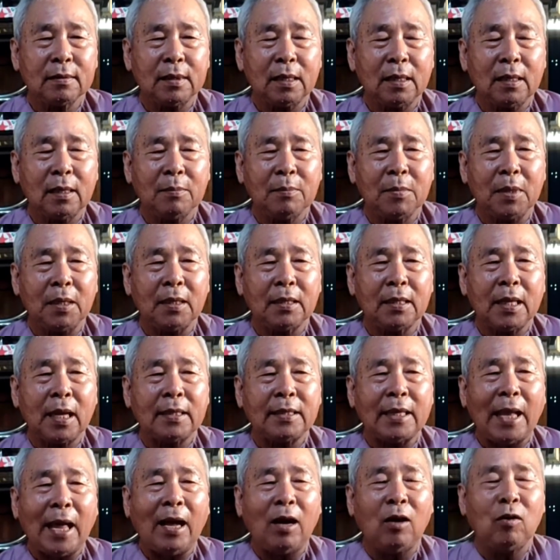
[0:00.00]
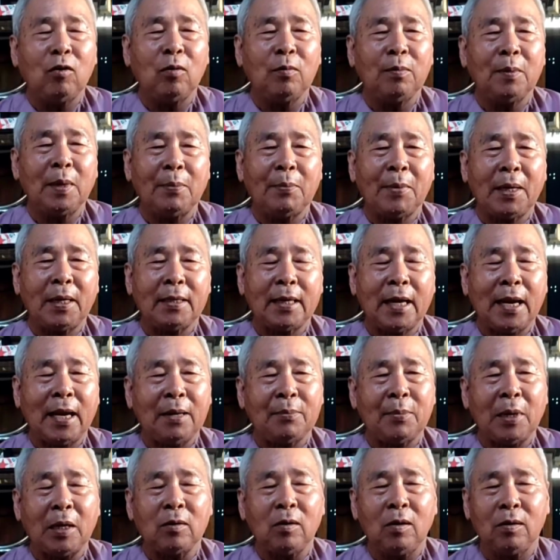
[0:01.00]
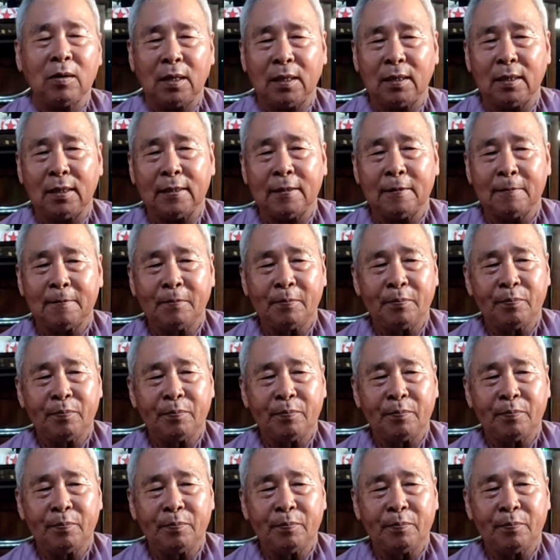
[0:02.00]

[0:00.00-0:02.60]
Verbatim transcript: đó, mà người ta tạo ma, ma ra bằng con người